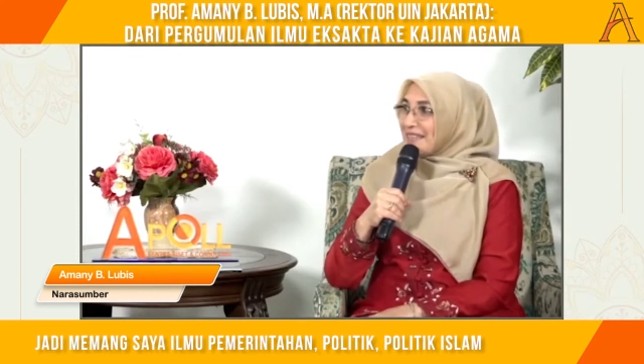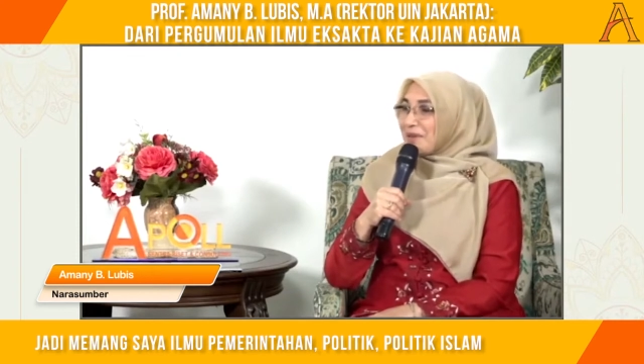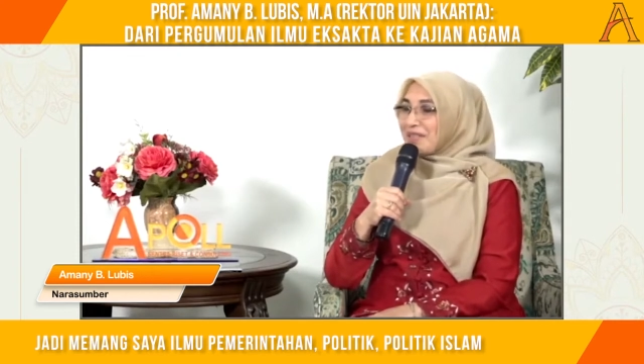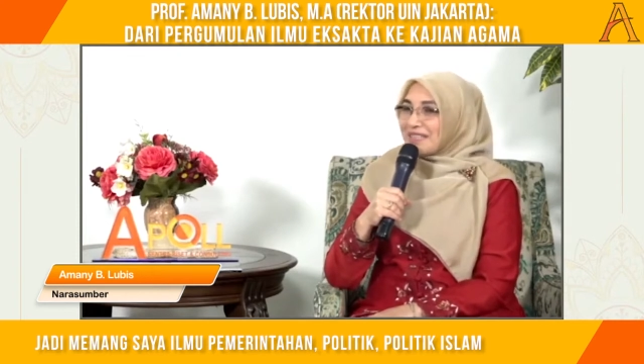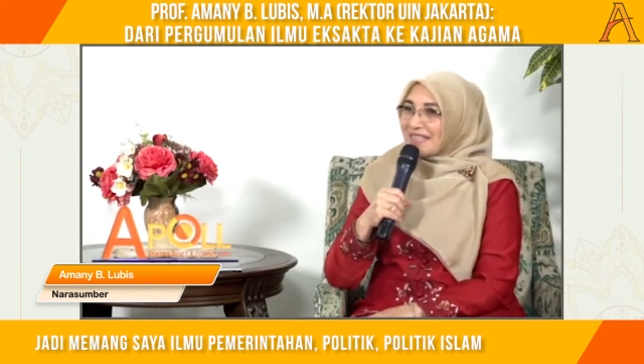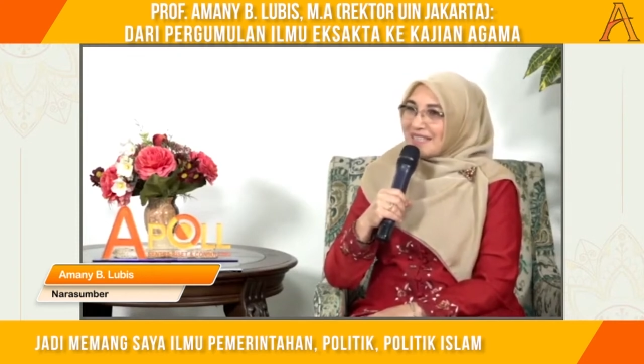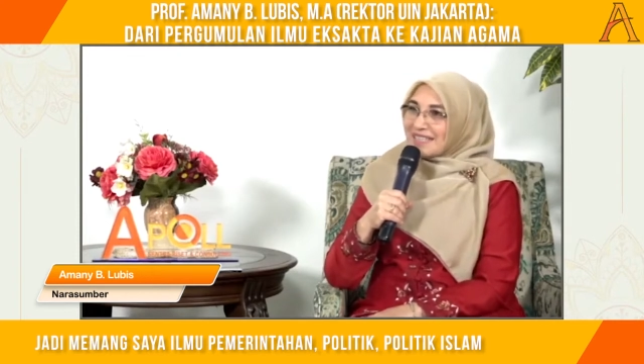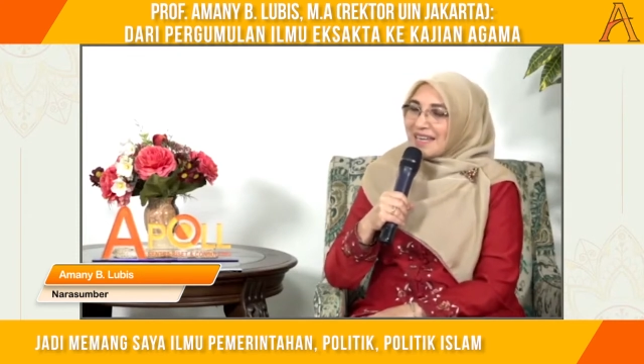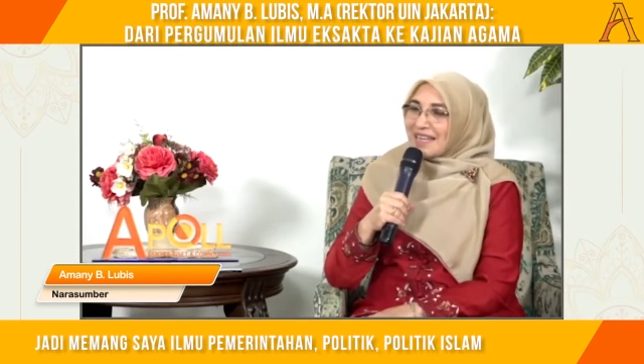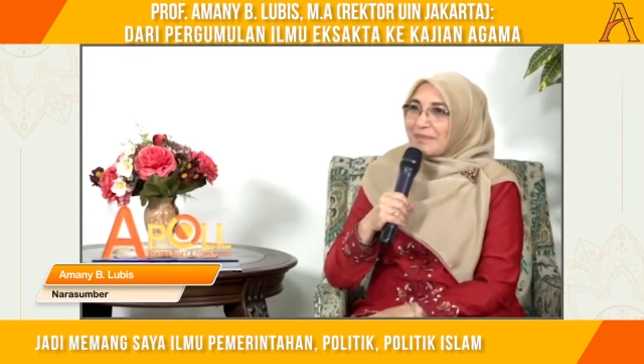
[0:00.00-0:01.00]
politik
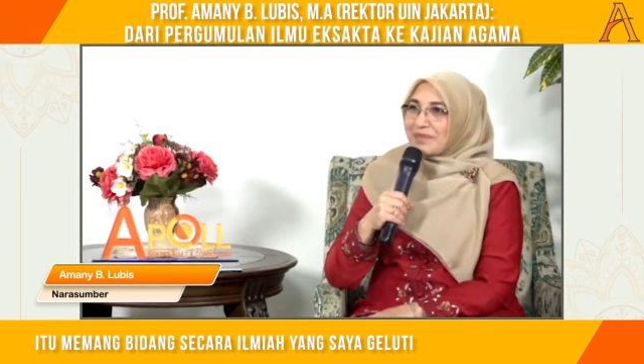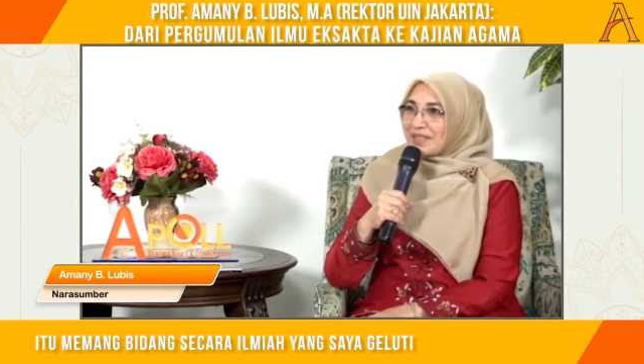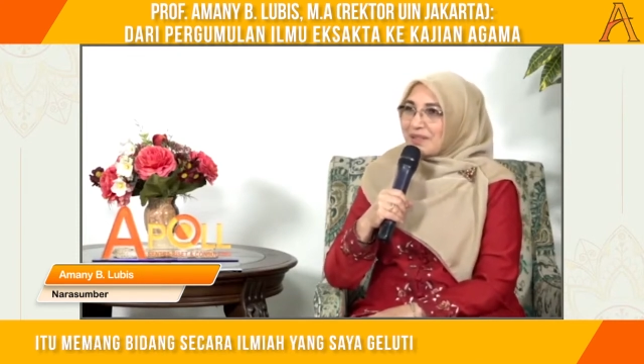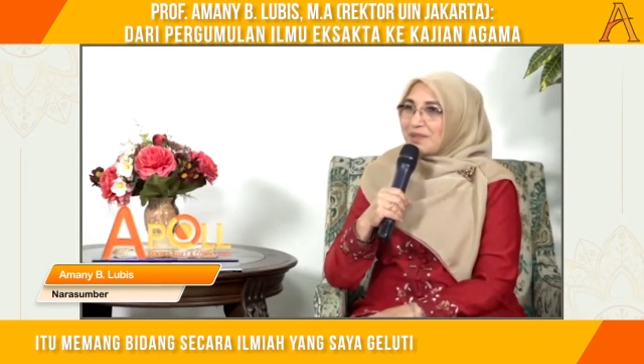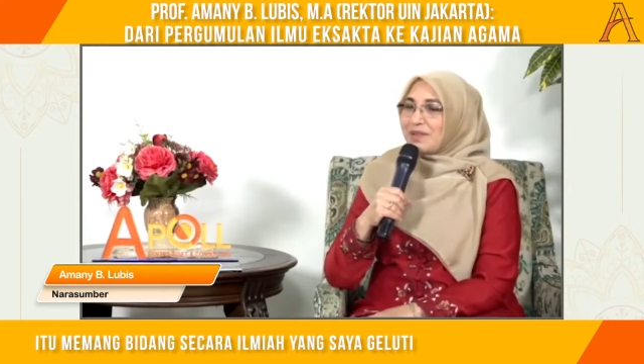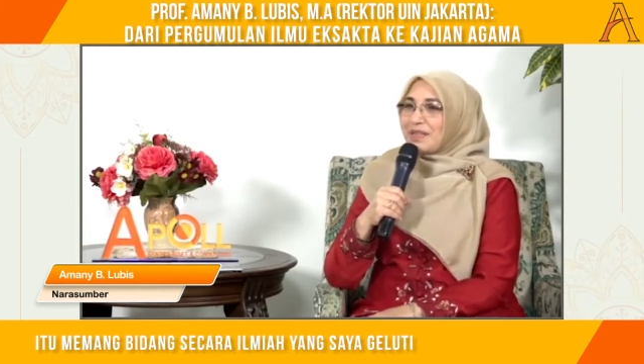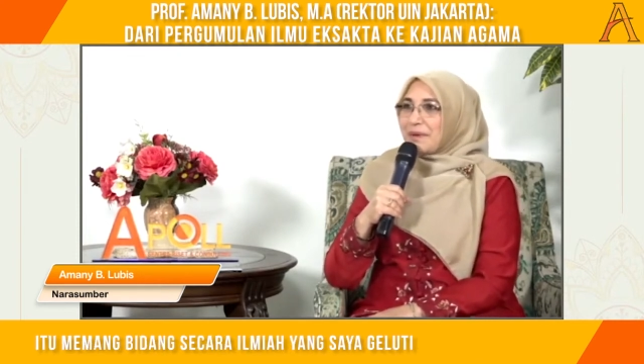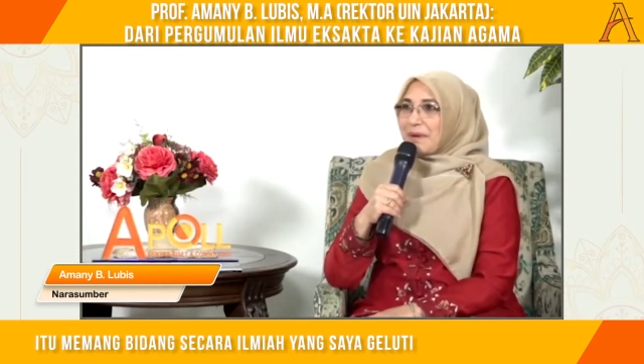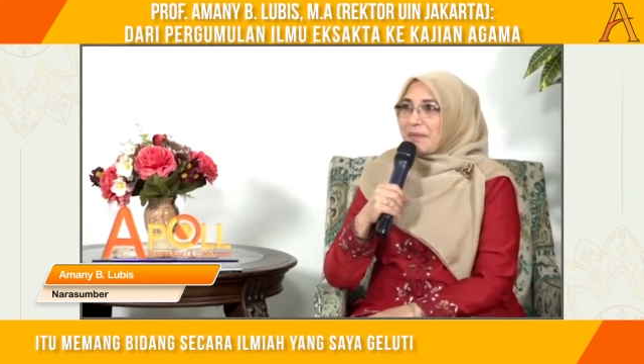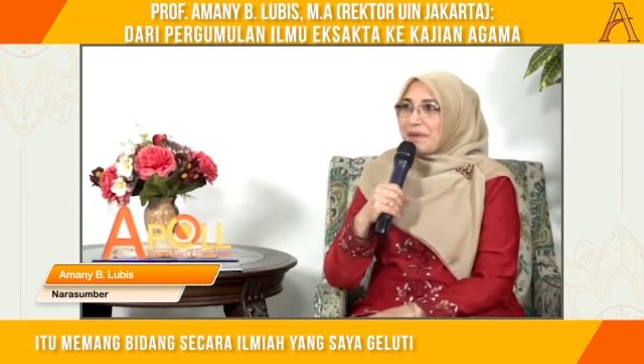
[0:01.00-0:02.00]
Islam itu
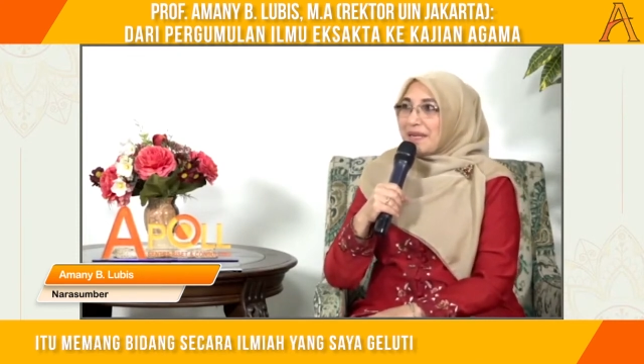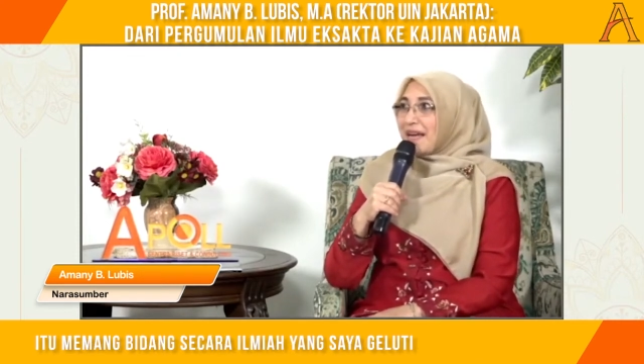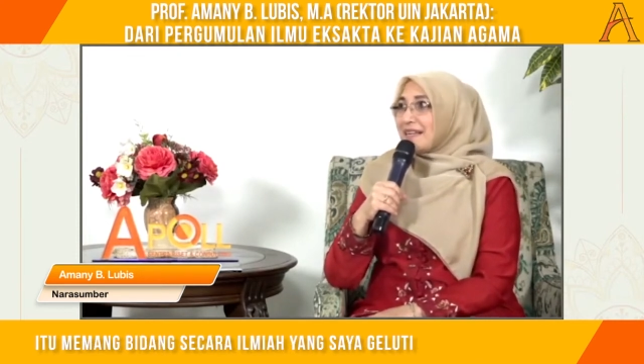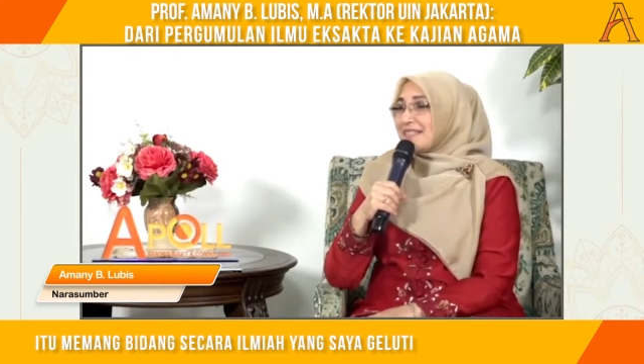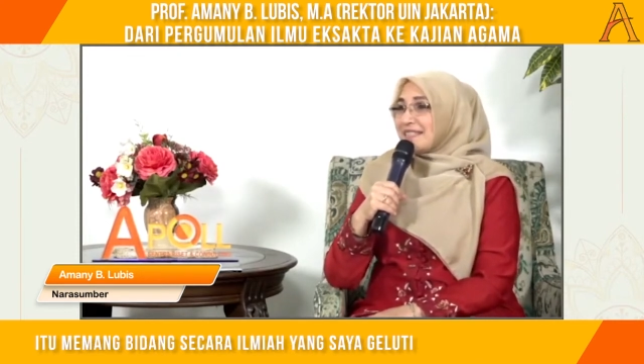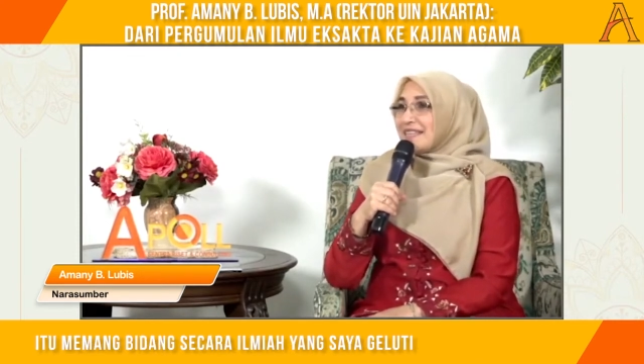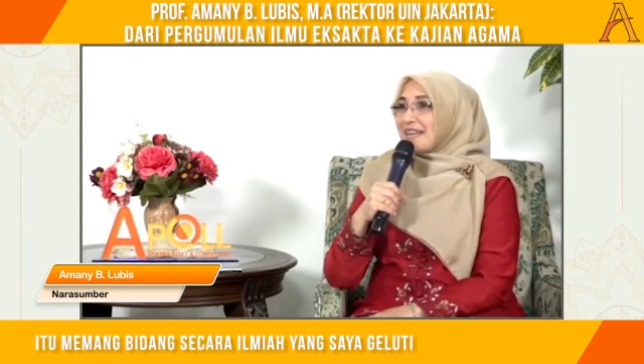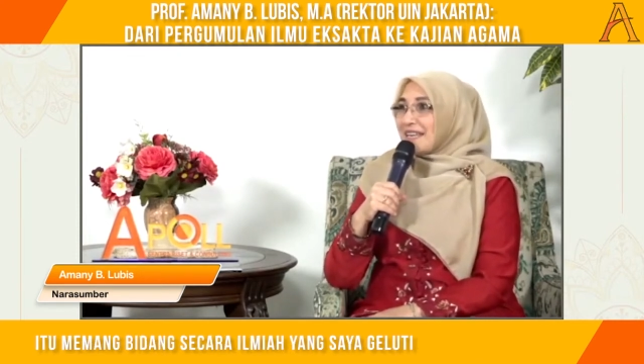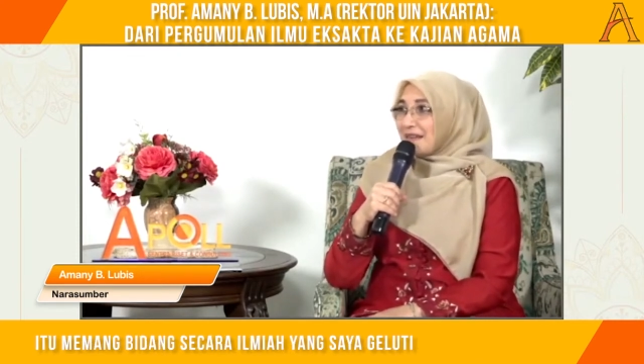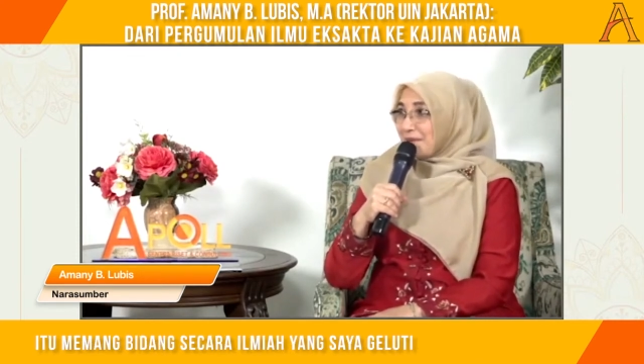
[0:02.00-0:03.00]
memang bidang secara
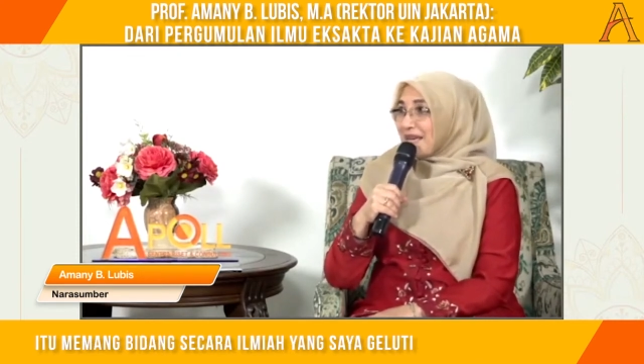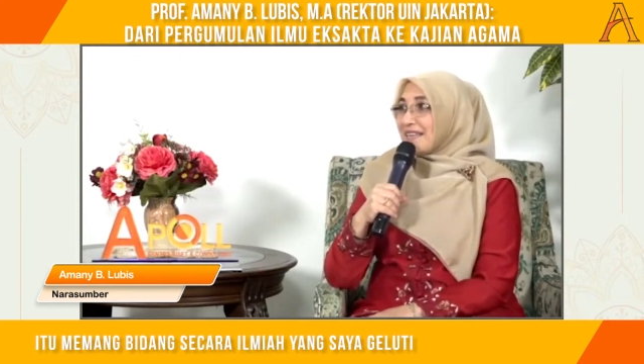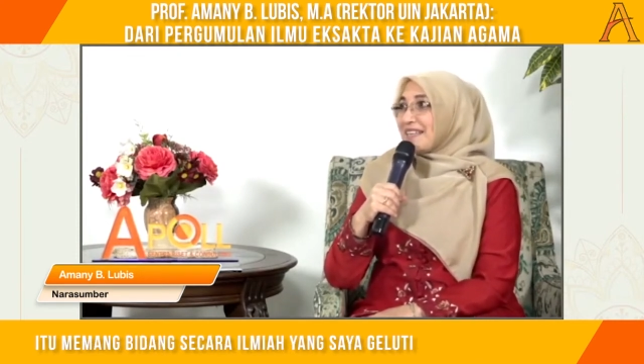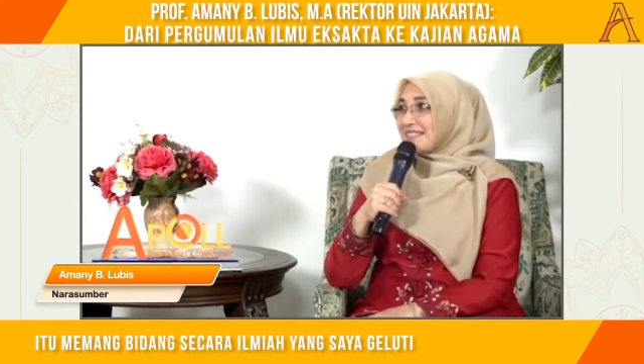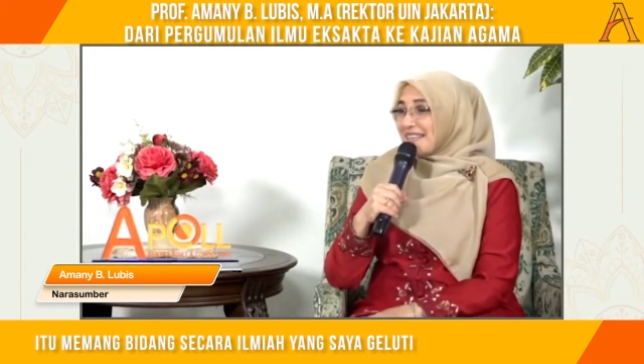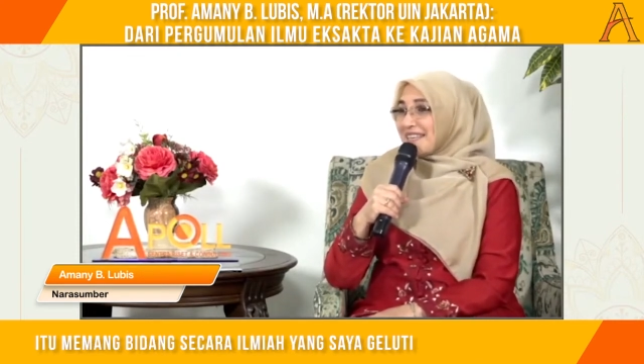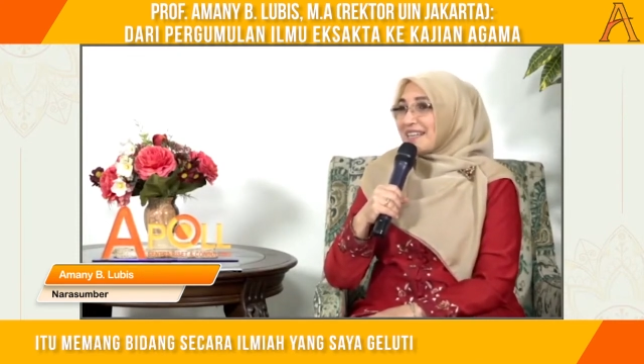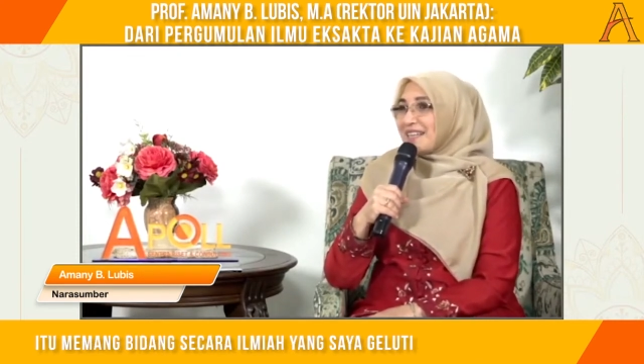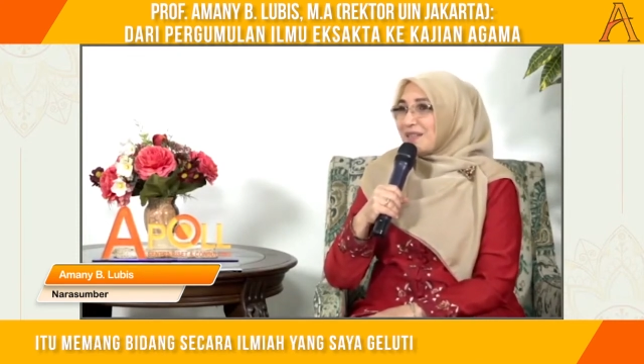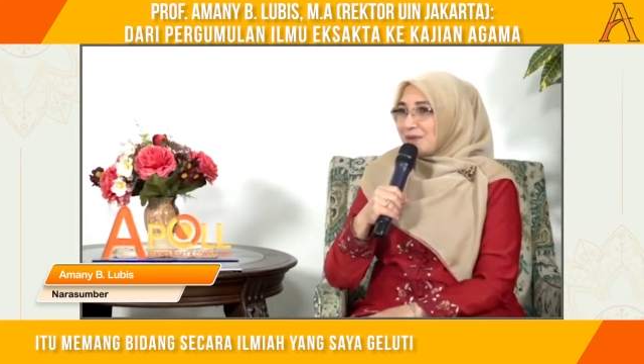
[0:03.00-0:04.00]
ilmiah yang saya
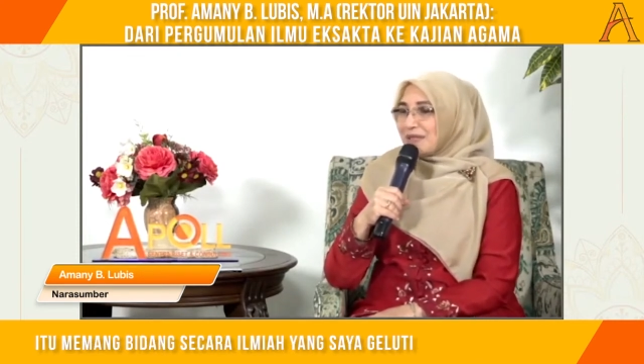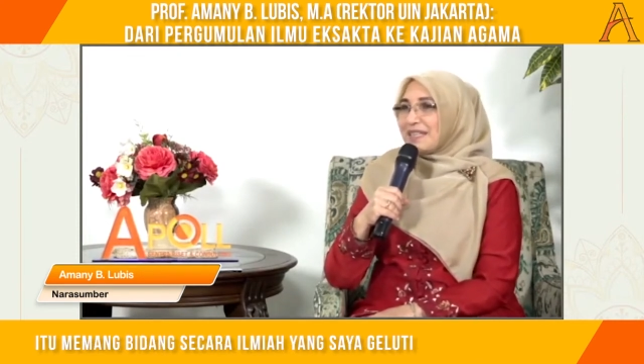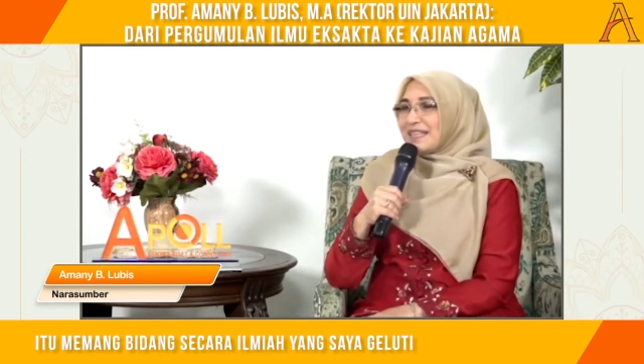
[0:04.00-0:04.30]
geluti.